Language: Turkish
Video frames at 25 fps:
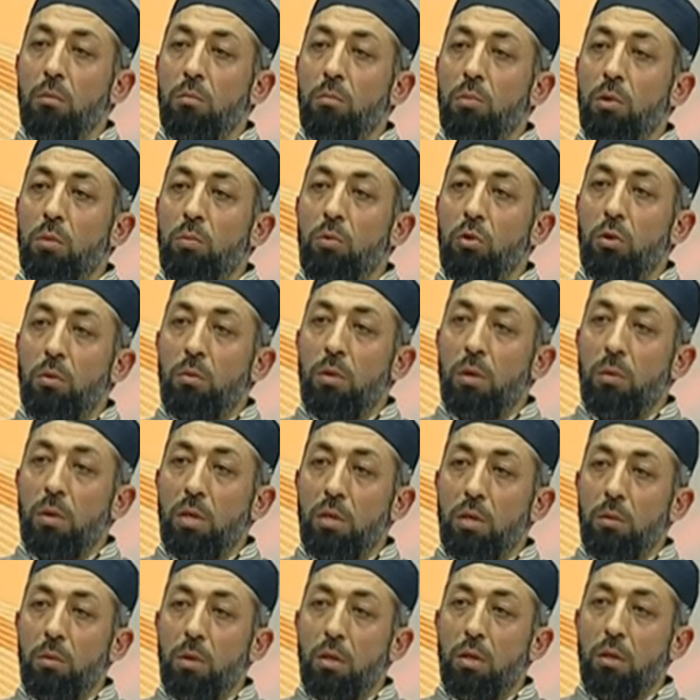Bir problem
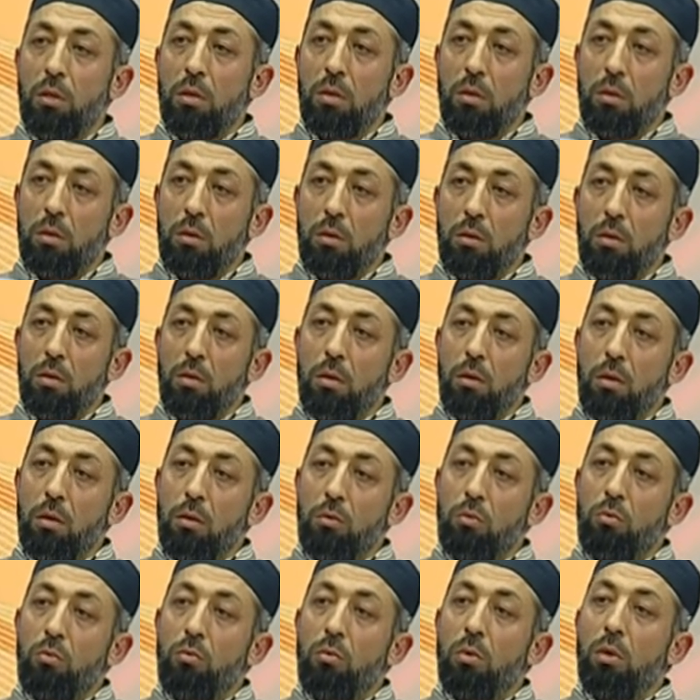yaşamadık. Düzeni
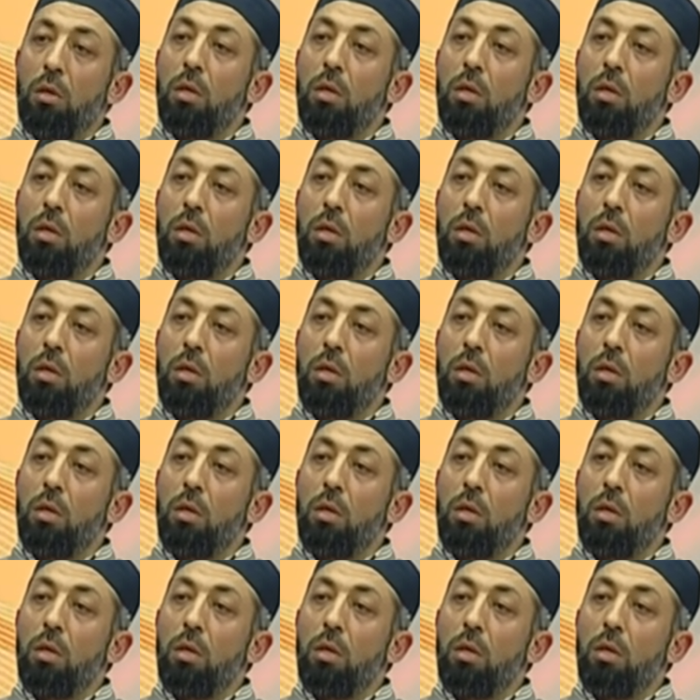bozmaktan.